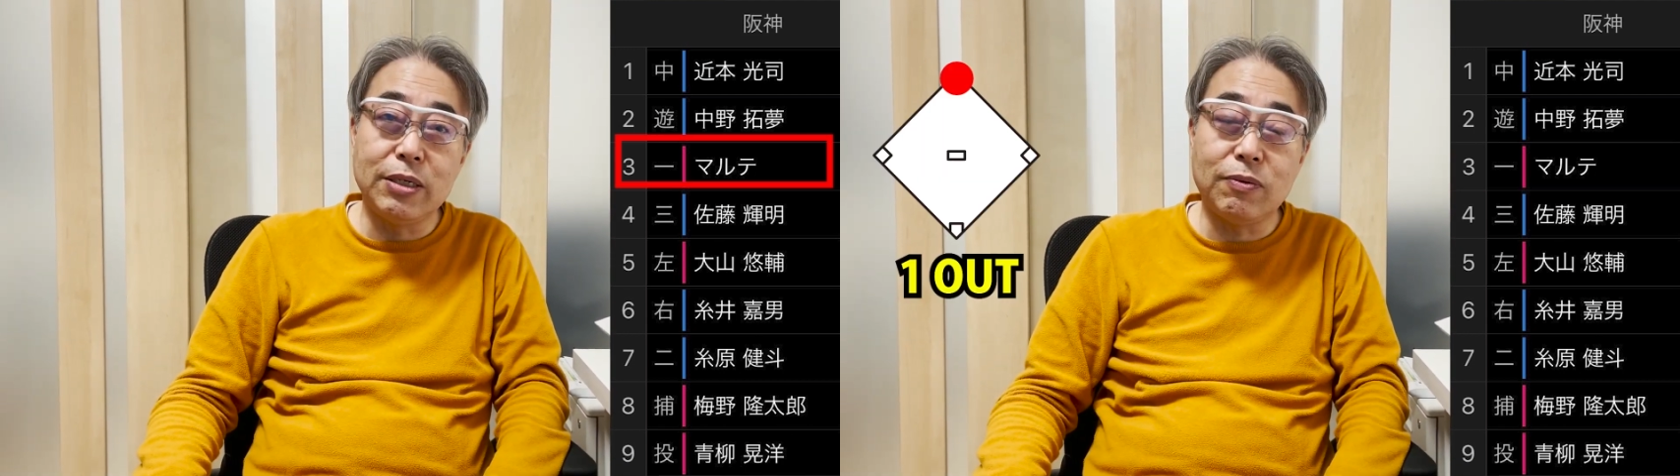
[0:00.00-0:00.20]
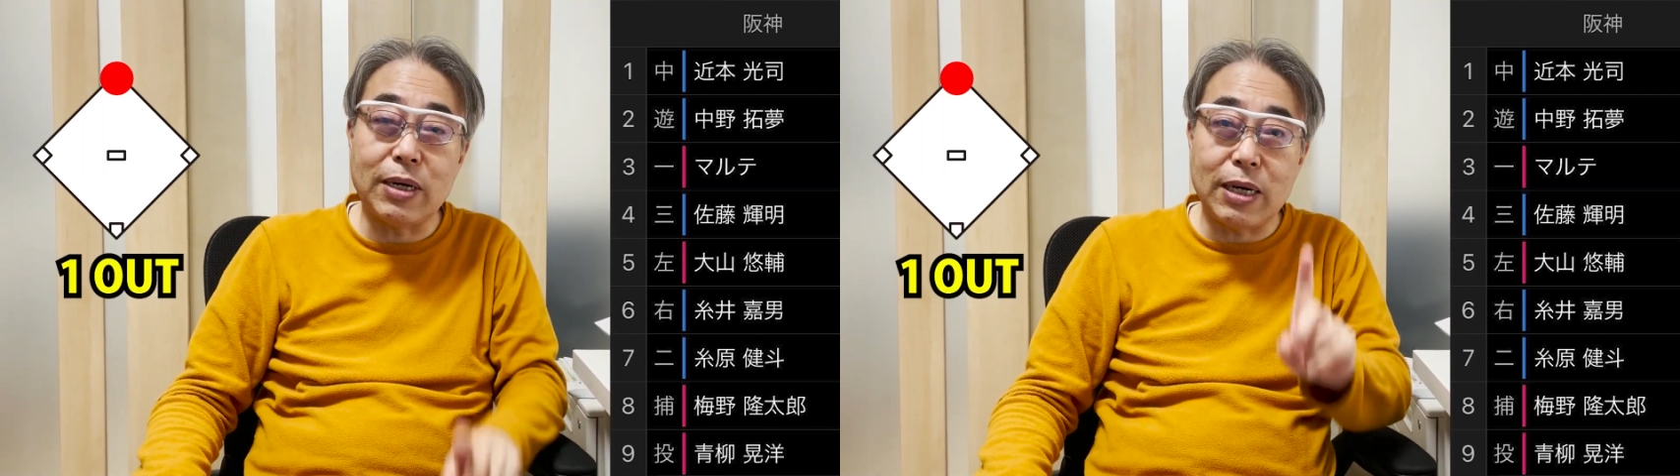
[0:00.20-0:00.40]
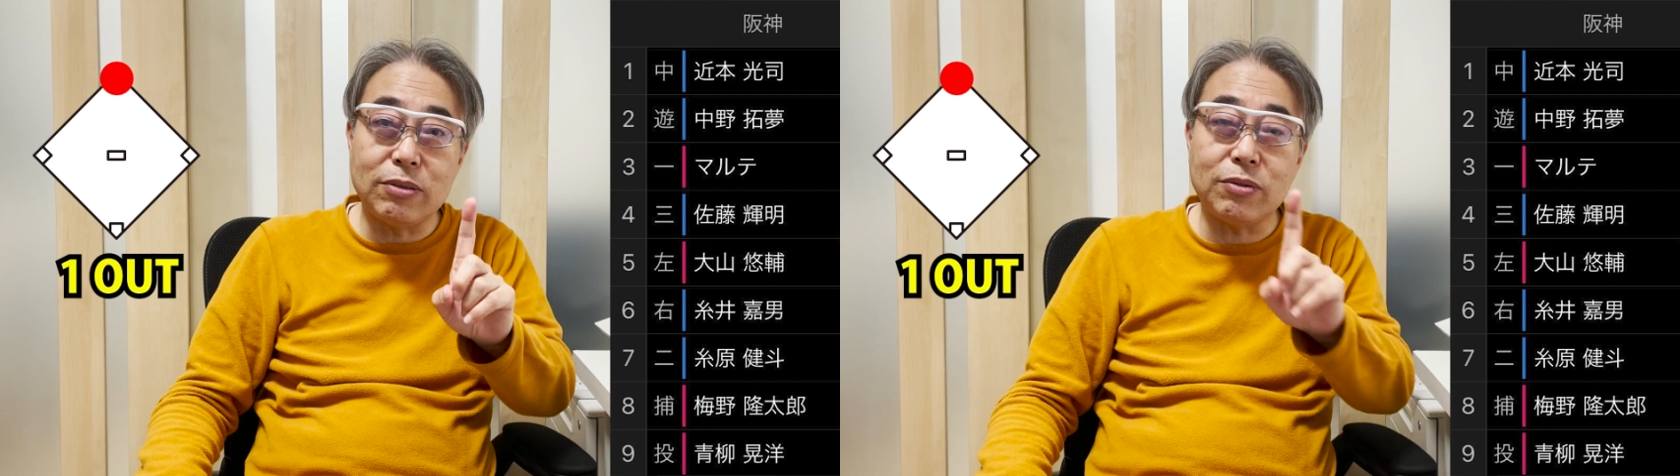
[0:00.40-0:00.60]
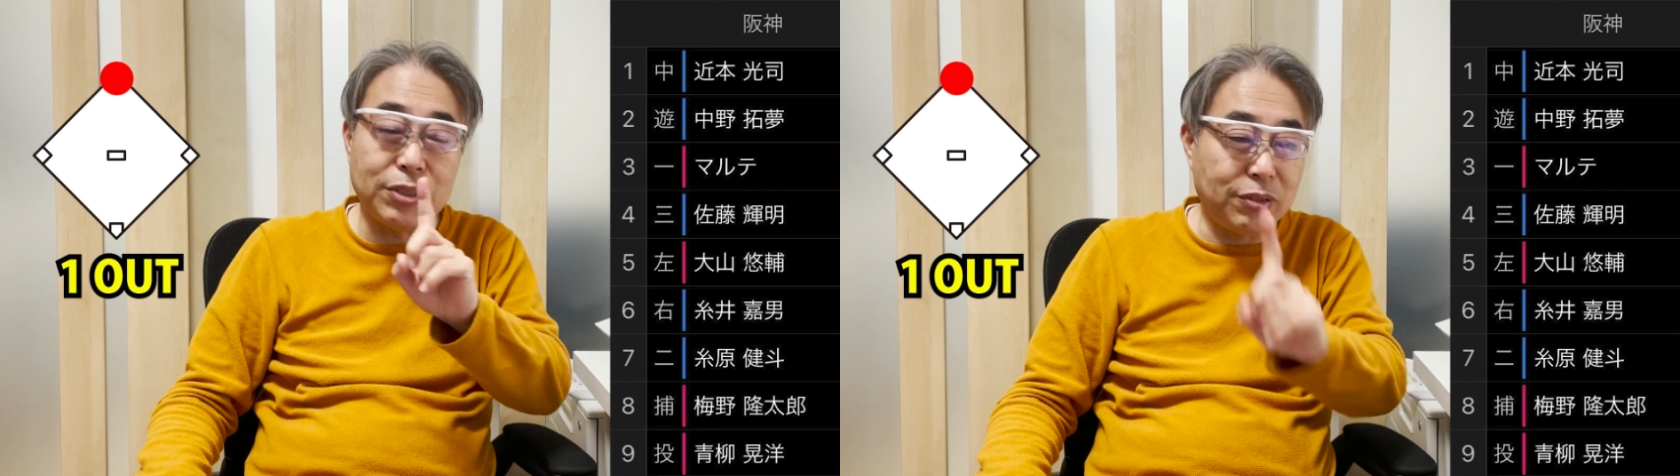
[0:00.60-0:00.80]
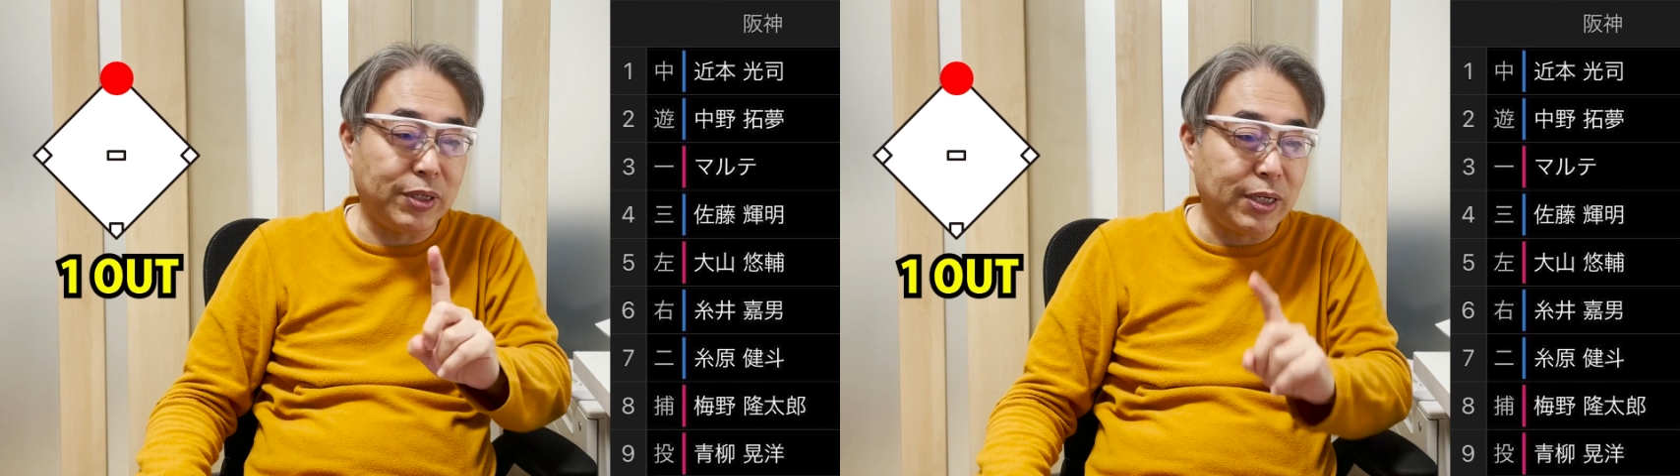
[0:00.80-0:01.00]
ワンアウト
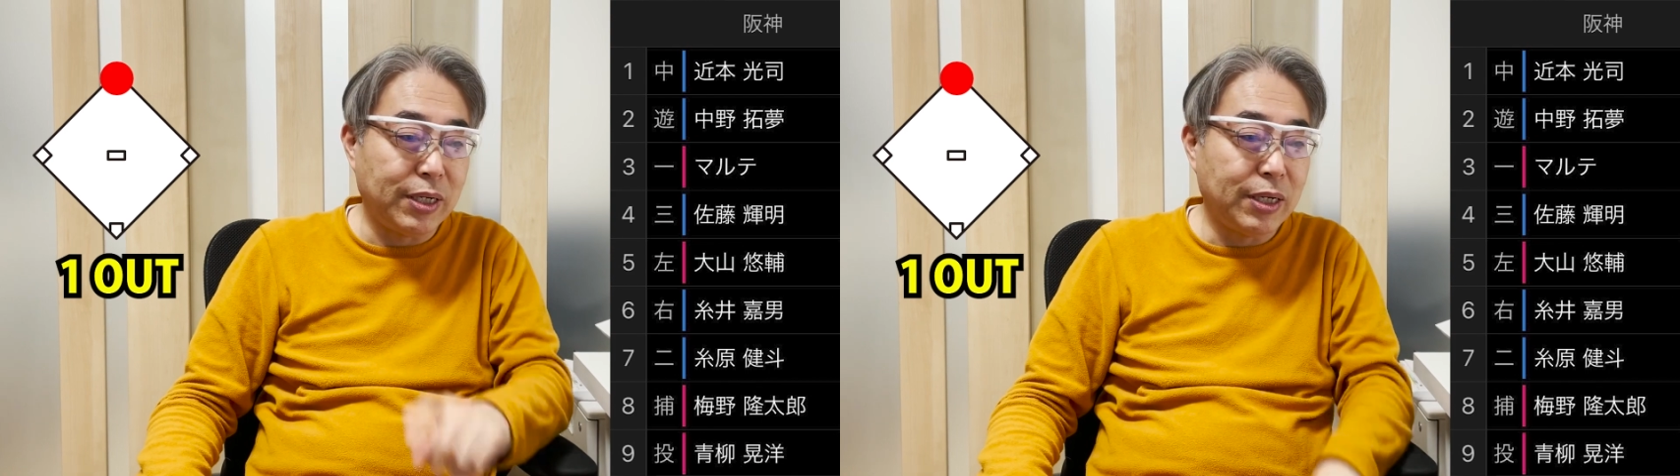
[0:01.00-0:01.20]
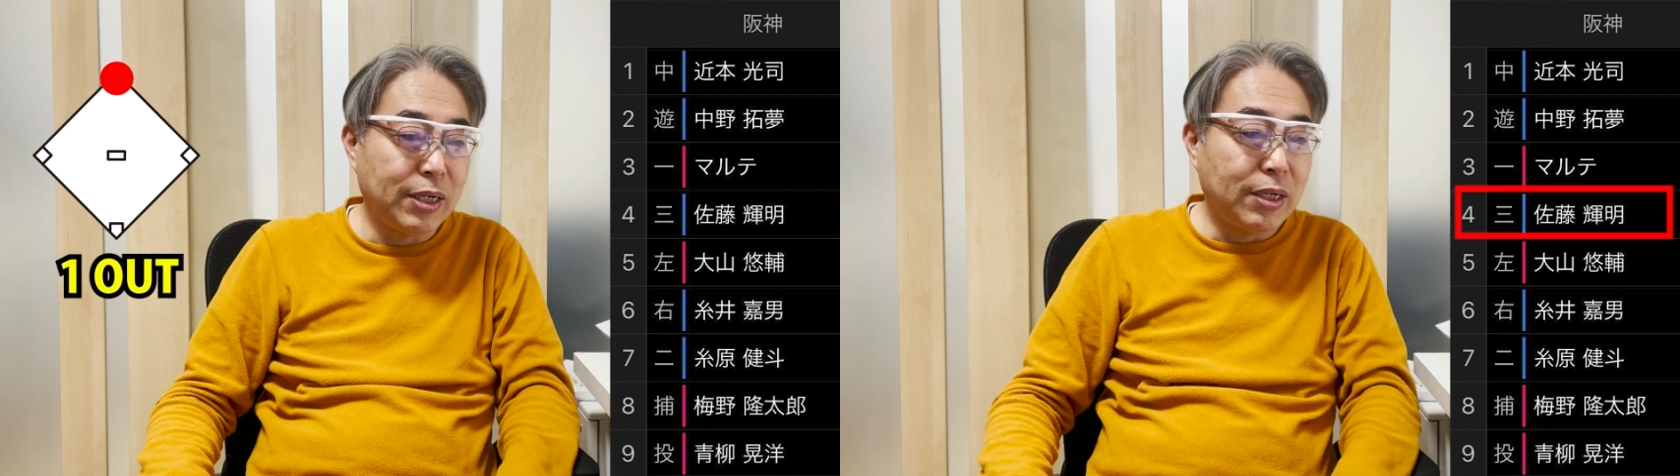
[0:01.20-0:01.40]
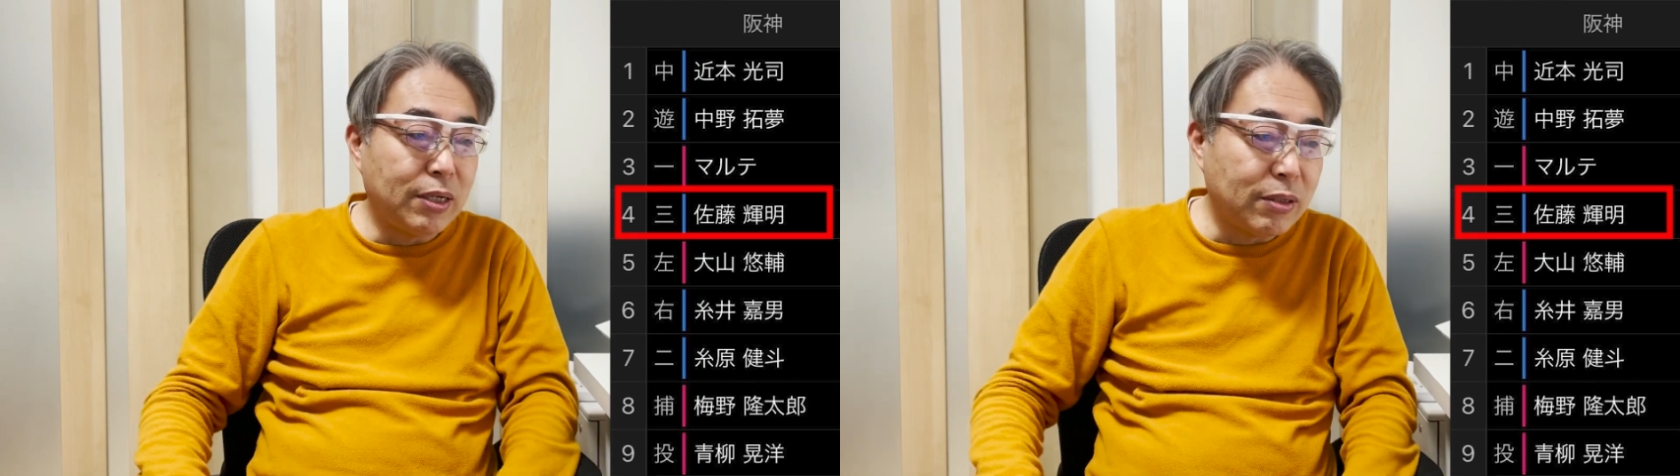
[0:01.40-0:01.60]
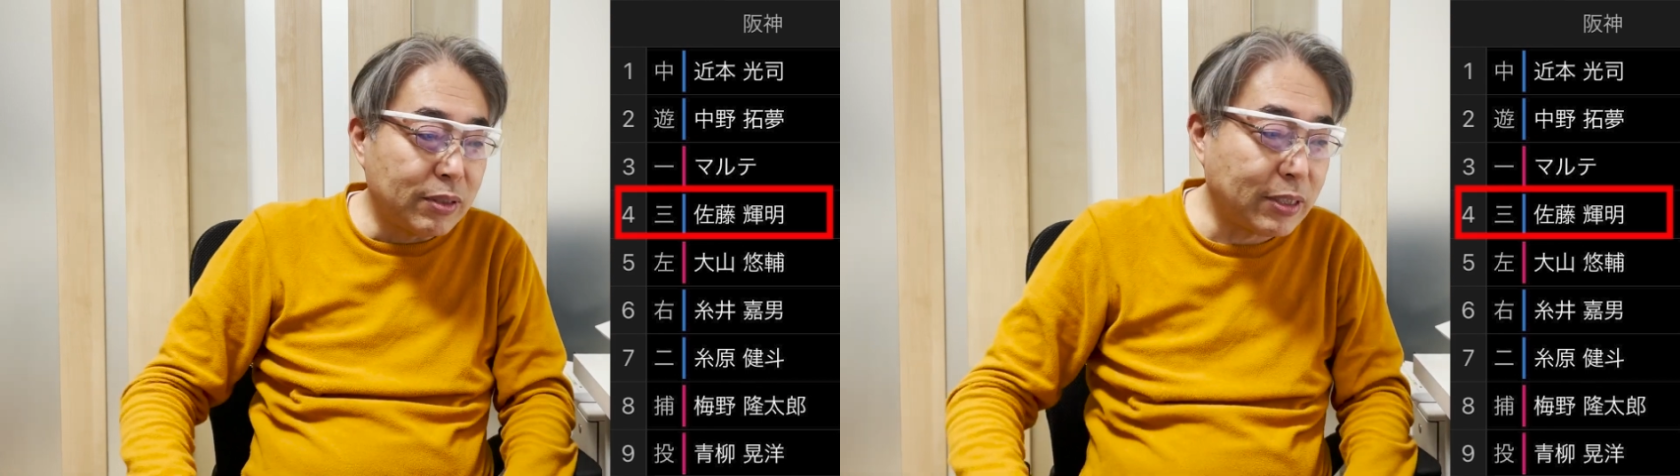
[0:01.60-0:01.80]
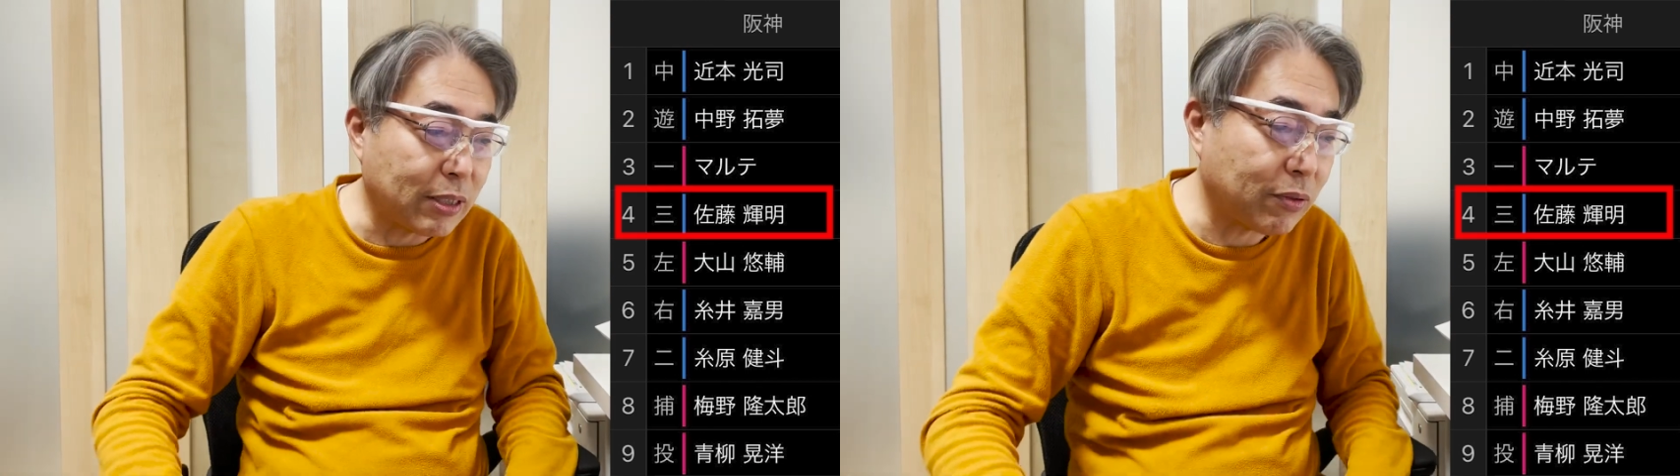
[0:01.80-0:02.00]
二塁。
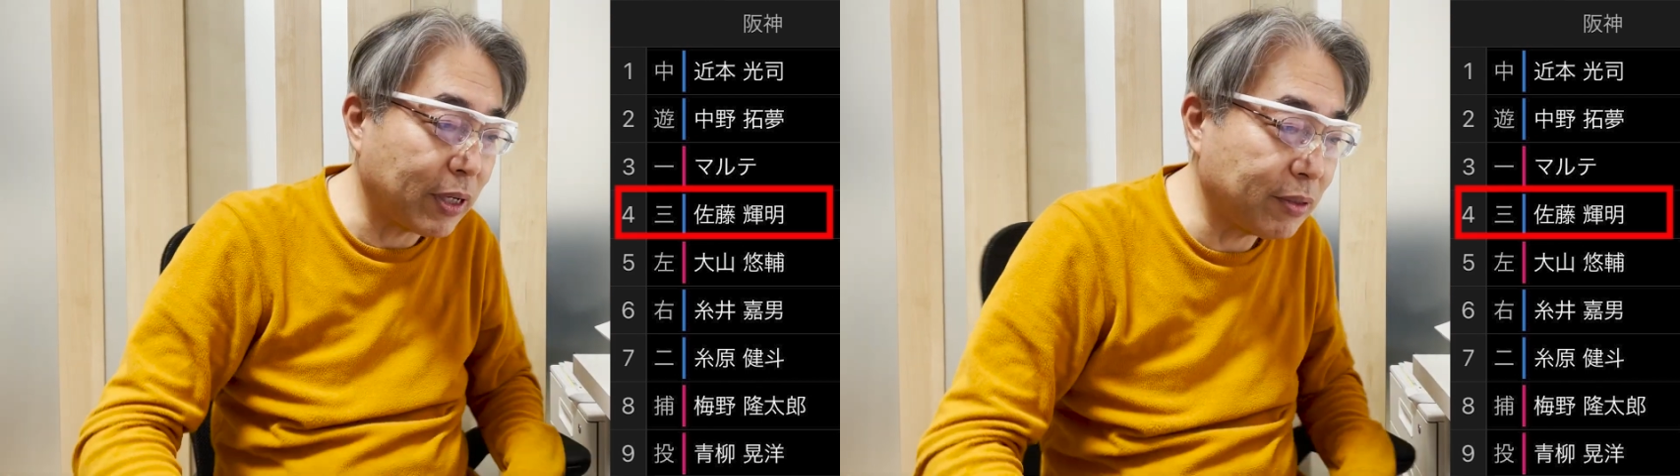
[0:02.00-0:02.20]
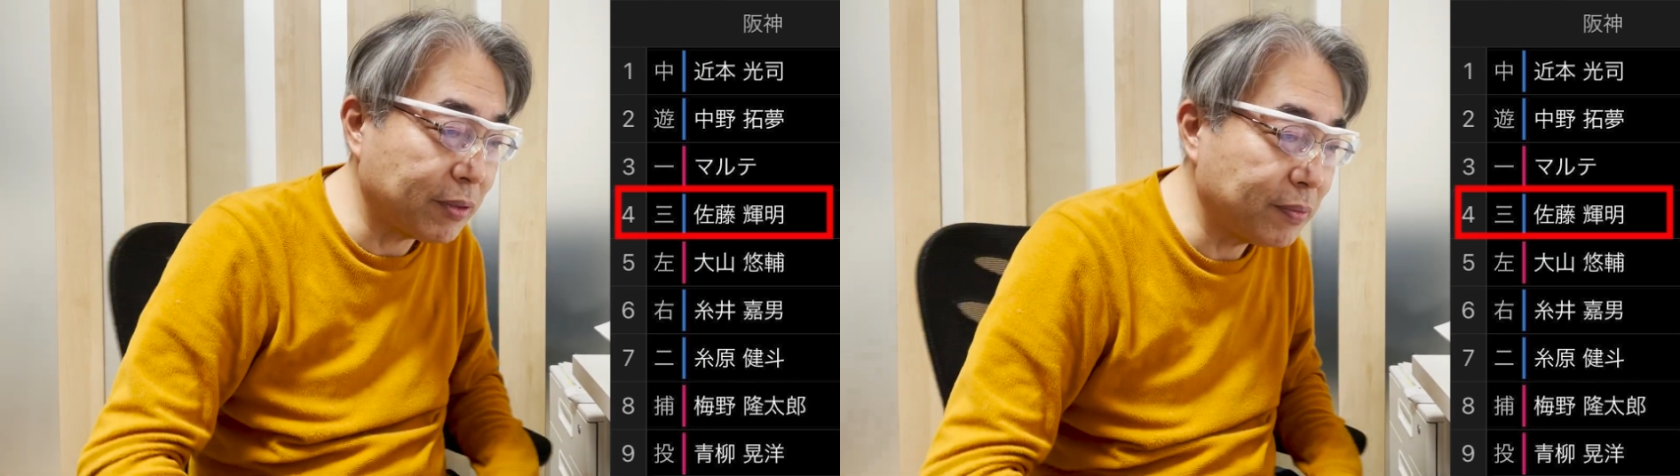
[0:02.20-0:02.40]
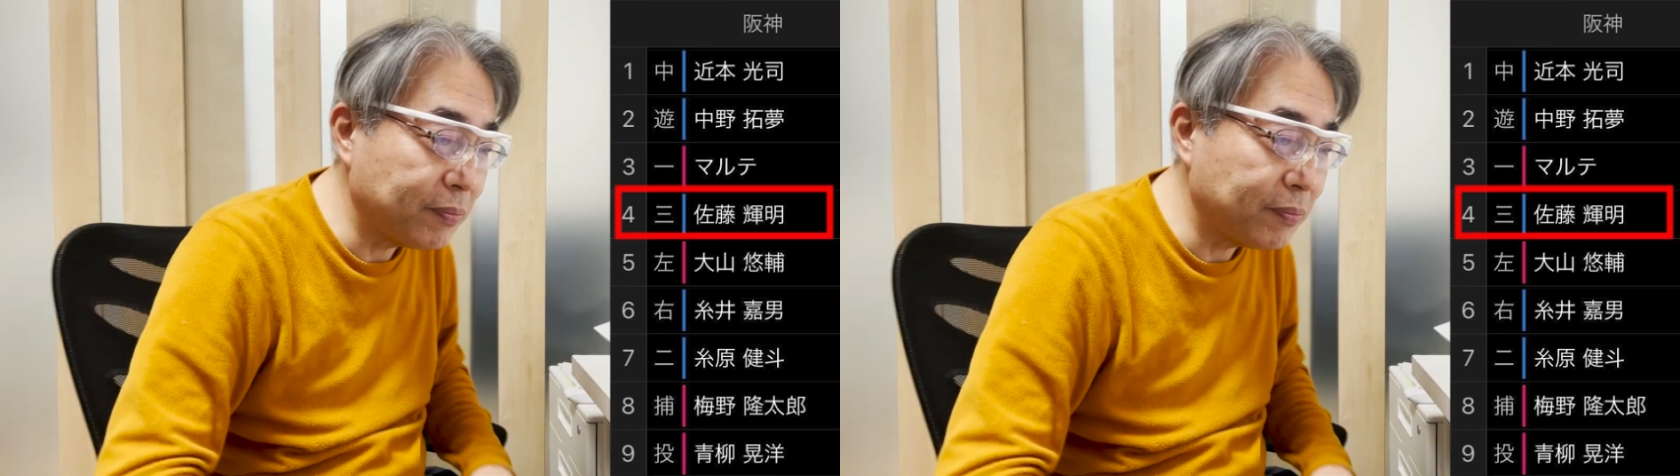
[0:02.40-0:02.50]
で、里る。